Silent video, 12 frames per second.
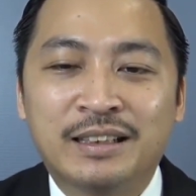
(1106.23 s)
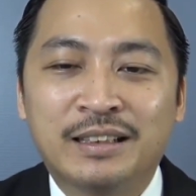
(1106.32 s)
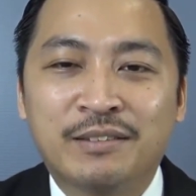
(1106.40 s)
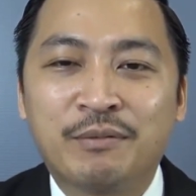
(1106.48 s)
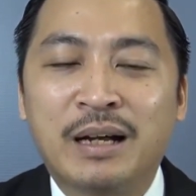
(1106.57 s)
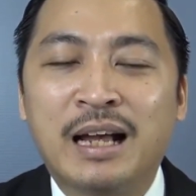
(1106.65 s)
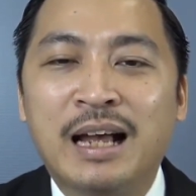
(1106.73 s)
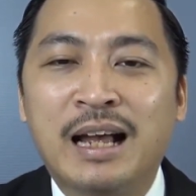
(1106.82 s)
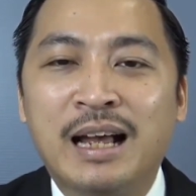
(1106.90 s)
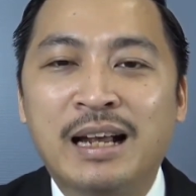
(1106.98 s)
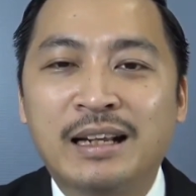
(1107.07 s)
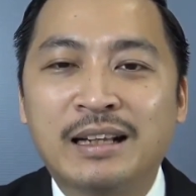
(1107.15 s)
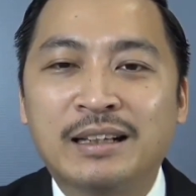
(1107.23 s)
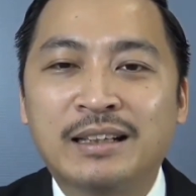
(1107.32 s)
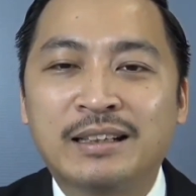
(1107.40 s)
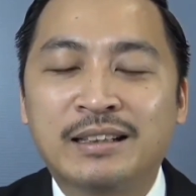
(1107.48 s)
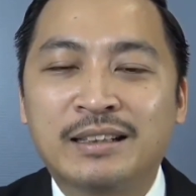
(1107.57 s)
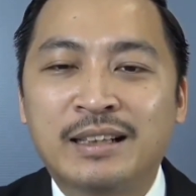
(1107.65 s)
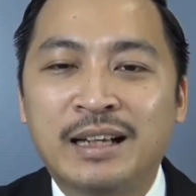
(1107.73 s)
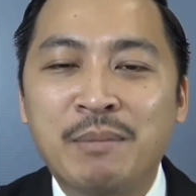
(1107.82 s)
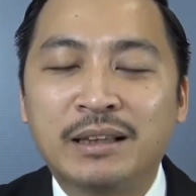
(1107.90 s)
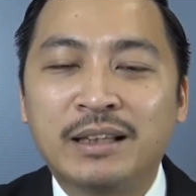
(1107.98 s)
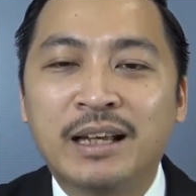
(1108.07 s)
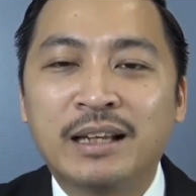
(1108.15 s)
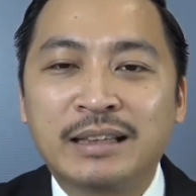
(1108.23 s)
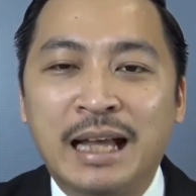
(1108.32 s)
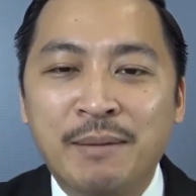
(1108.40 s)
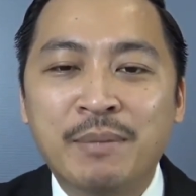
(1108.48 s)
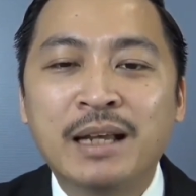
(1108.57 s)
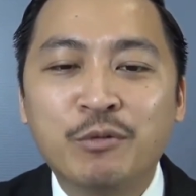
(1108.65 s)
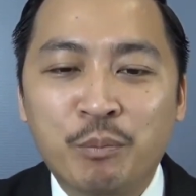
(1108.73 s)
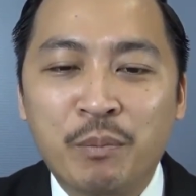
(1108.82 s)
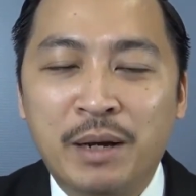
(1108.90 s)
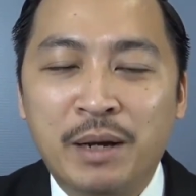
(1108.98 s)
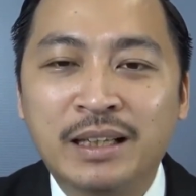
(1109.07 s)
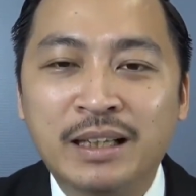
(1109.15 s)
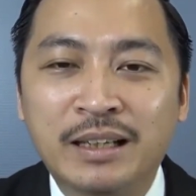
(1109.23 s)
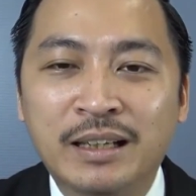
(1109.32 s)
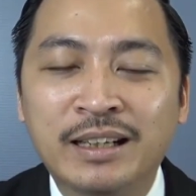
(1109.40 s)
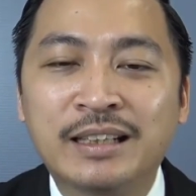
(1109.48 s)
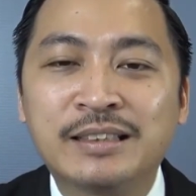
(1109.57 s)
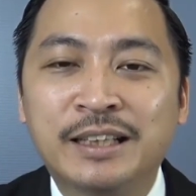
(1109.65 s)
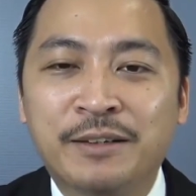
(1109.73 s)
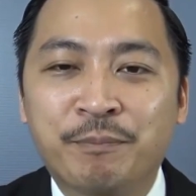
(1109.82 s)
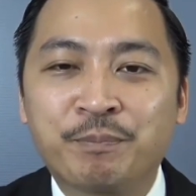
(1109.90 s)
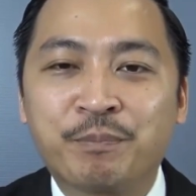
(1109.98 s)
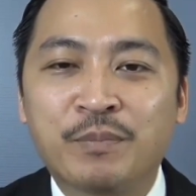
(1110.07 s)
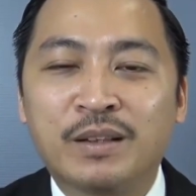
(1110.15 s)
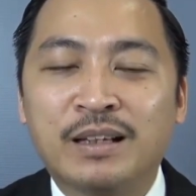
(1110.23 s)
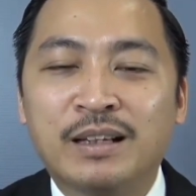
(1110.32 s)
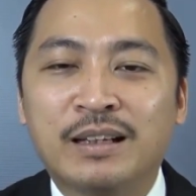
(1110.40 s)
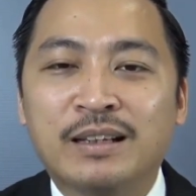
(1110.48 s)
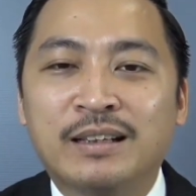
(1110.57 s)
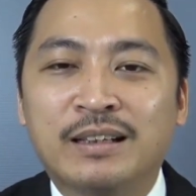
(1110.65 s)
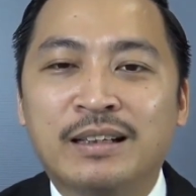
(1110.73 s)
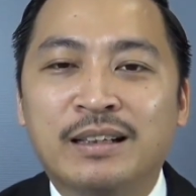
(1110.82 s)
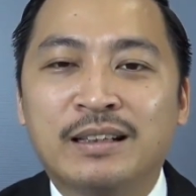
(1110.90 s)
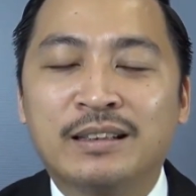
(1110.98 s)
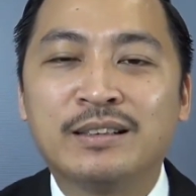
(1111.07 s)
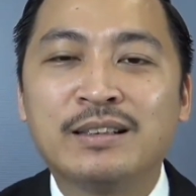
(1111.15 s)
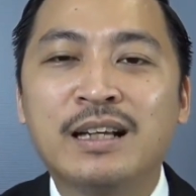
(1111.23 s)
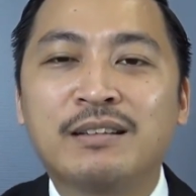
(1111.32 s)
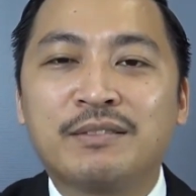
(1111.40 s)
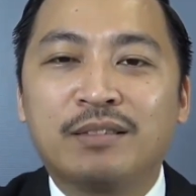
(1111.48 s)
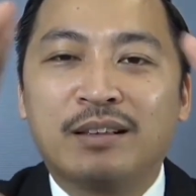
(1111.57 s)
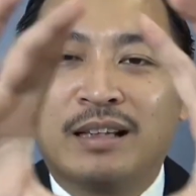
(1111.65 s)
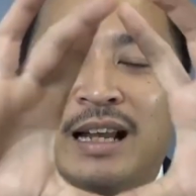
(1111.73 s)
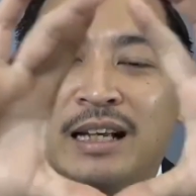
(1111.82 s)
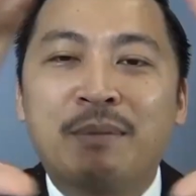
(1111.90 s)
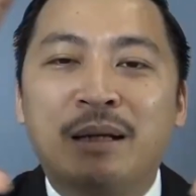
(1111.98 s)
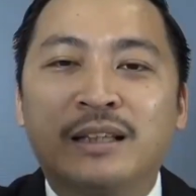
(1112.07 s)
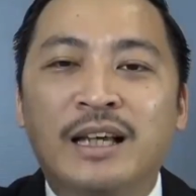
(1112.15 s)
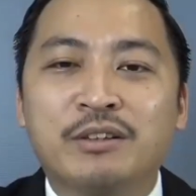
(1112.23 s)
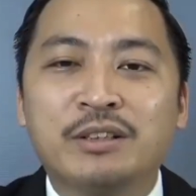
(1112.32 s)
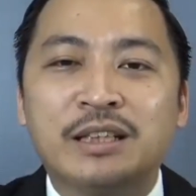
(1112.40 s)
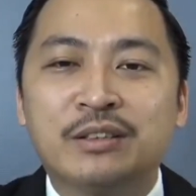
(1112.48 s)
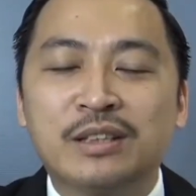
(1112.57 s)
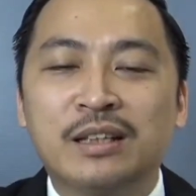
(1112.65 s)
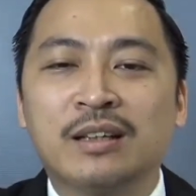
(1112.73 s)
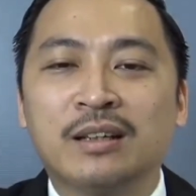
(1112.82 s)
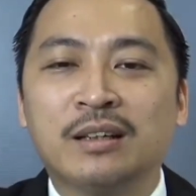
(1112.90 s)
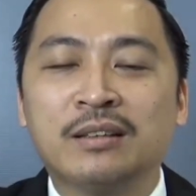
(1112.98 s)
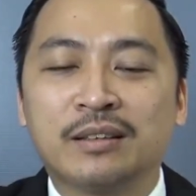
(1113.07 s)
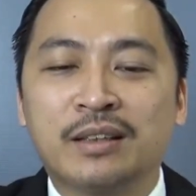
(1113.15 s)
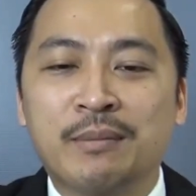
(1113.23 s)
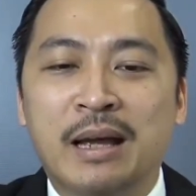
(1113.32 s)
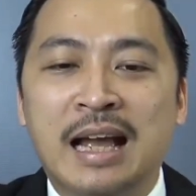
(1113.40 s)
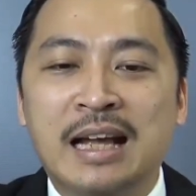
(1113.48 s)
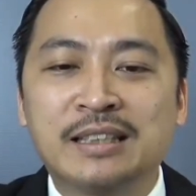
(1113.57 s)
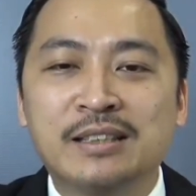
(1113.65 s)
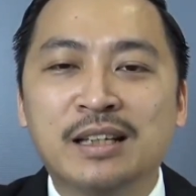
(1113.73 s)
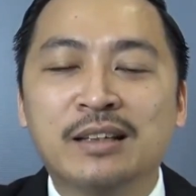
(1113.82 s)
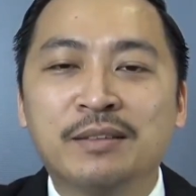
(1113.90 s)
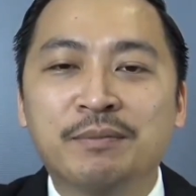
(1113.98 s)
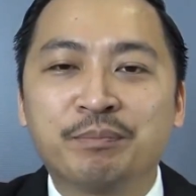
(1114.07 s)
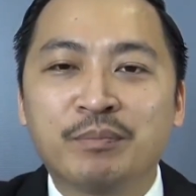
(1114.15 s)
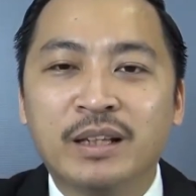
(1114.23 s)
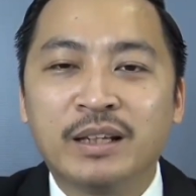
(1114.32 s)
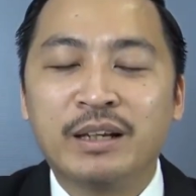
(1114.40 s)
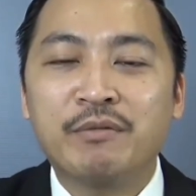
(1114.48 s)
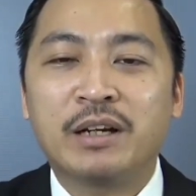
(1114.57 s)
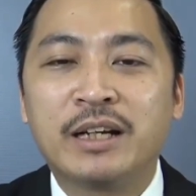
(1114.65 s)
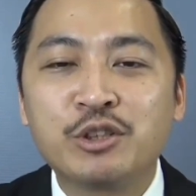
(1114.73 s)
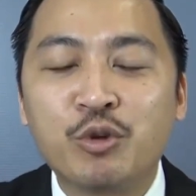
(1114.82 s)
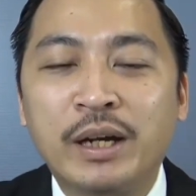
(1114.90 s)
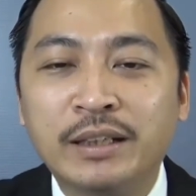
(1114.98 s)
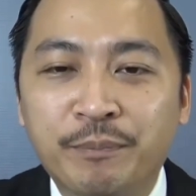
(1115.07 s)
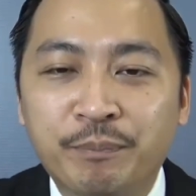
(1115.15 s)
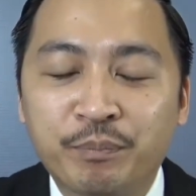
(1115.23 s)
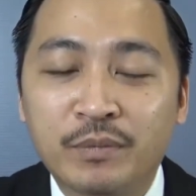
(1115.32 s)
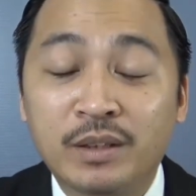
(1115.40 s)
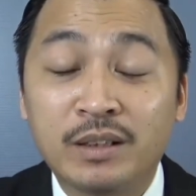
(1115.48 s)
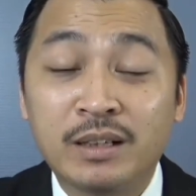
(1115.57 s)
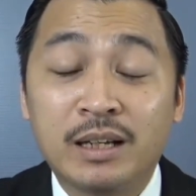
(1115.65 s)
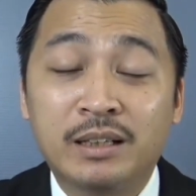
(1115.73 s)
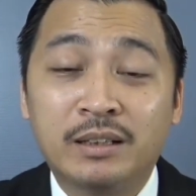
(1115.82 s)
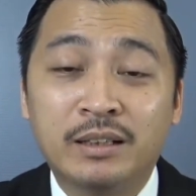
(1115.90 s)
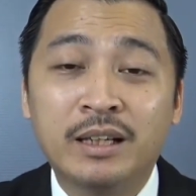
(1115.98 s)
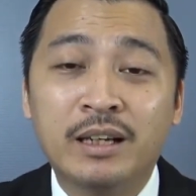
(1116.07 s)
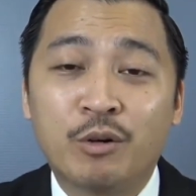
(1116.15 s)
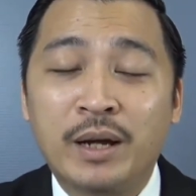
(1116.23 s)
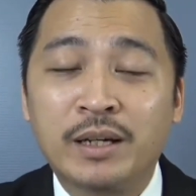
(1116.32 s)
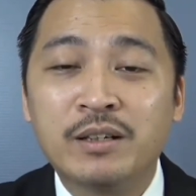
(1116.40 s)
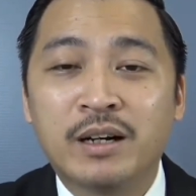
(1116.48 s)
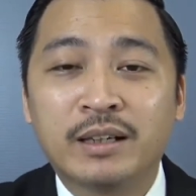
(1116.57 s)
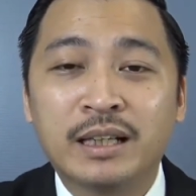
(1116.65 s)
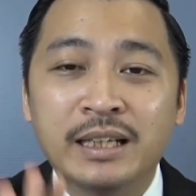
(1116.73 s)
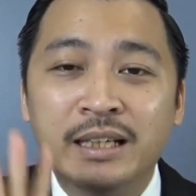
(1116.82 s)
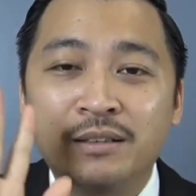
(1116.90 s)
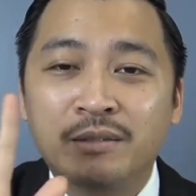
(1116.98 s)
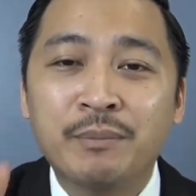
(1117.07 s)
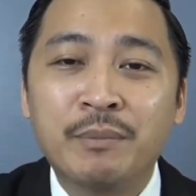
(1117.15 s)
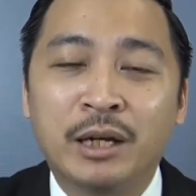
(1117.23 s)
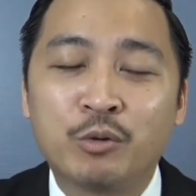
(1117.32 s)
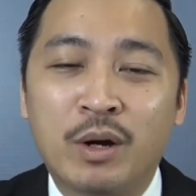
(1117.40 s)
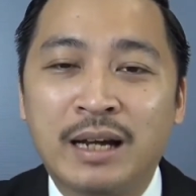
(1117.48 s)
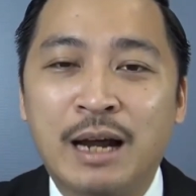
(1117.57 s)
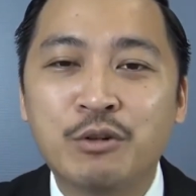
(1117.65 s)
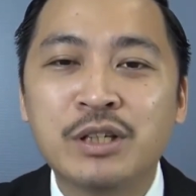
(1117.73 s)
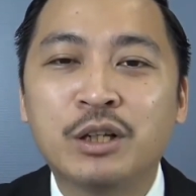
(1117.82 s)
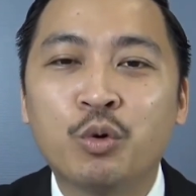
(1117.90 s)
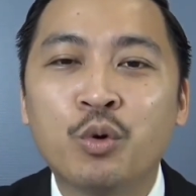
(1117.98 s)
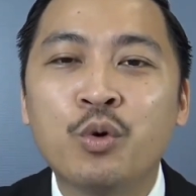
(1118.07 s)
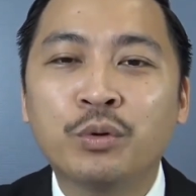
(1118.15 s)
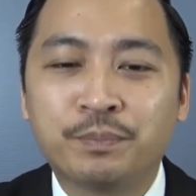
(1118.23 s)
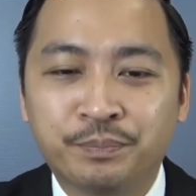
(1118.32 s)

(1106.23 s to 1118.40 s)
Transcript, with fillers: Và cái mặt tiền 8m hoặc 7m thì lợi ích là gì thứ nhất là cái mặt tiền nó nhìn nó rất lớn cái bề ngang nhìn rất lớn thì cái việc kinh doanh ấy, tức là đi ở ngoài đường người ta nhìn cái biển quảng cáo nó rất là thu hút